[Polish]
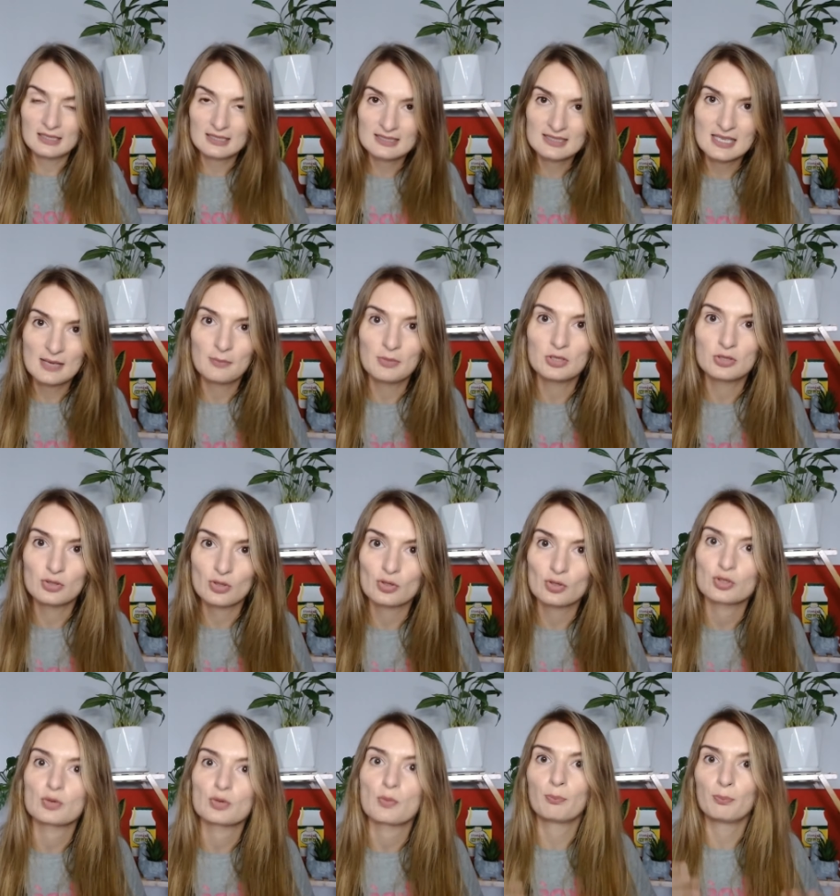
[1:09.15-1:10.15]
chcemy
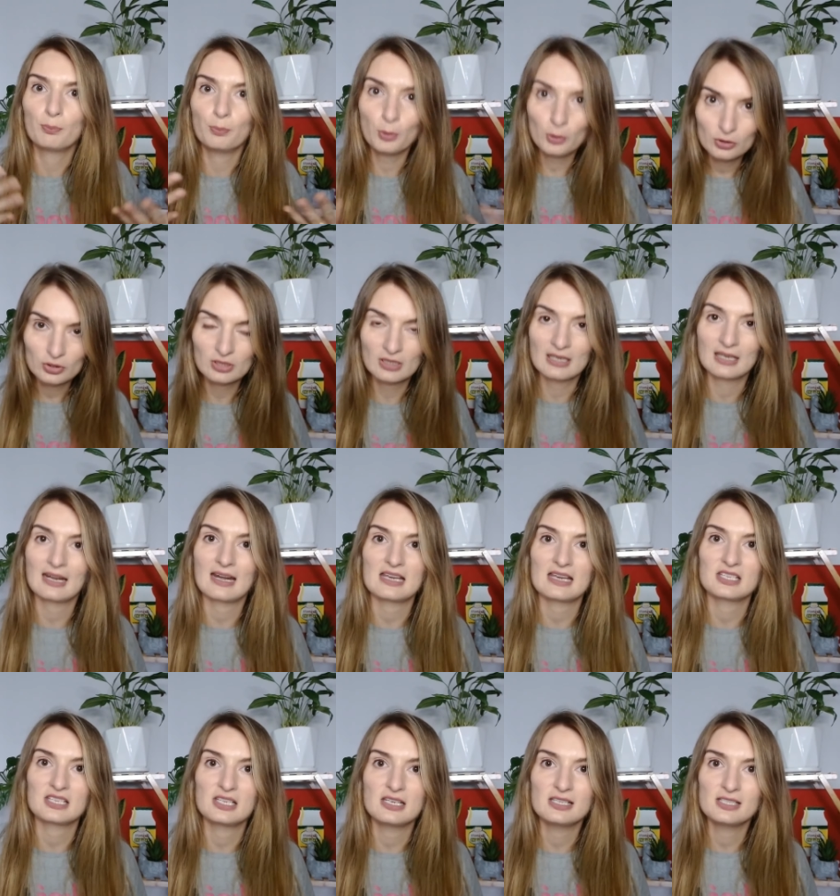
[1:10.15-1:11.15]
coś
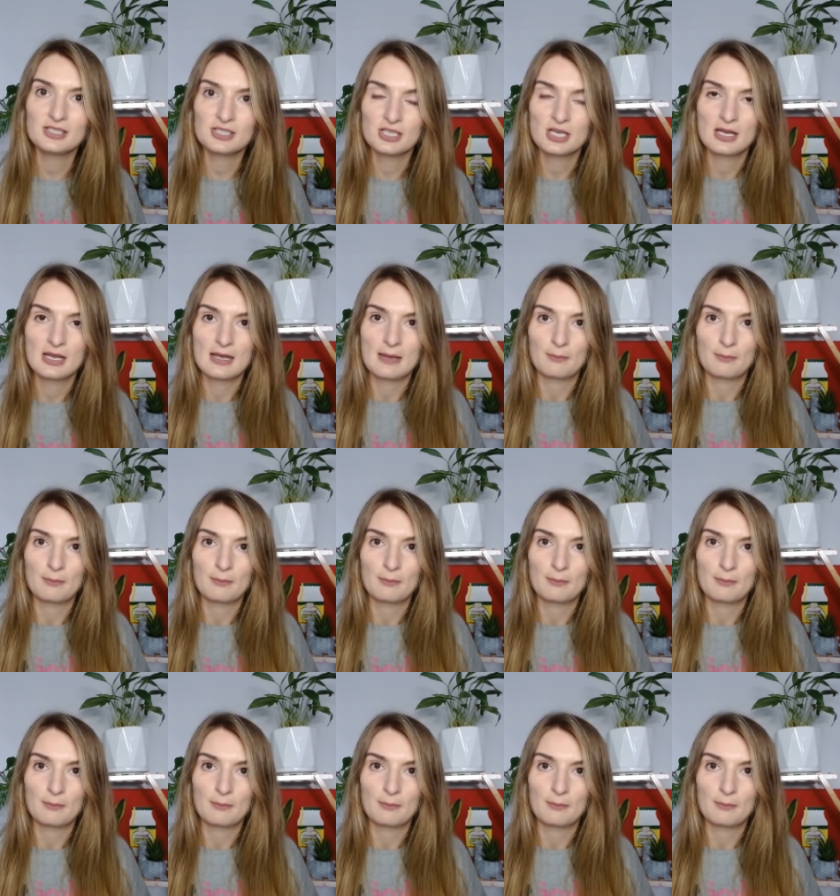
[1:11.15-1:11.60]
podkreślić,